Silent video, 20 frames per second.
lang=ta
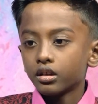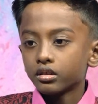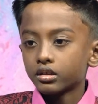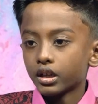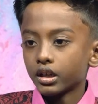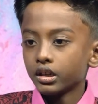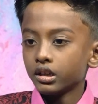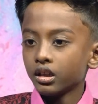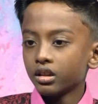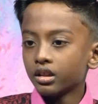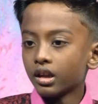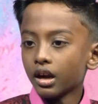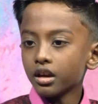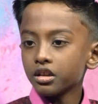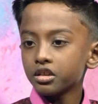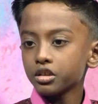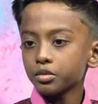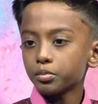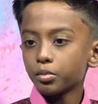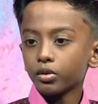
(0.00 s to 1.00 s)
தண்ணி வந்து
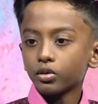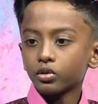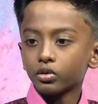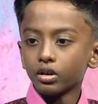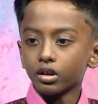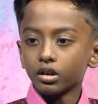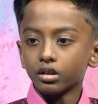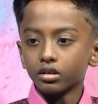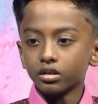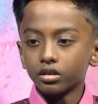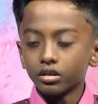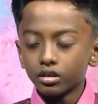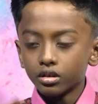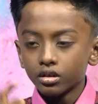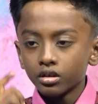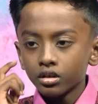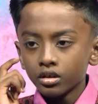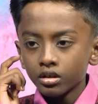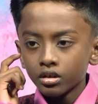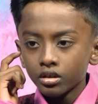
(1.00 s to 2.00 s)
அடிச்சிட்டு போகக்கூடாதுன்னு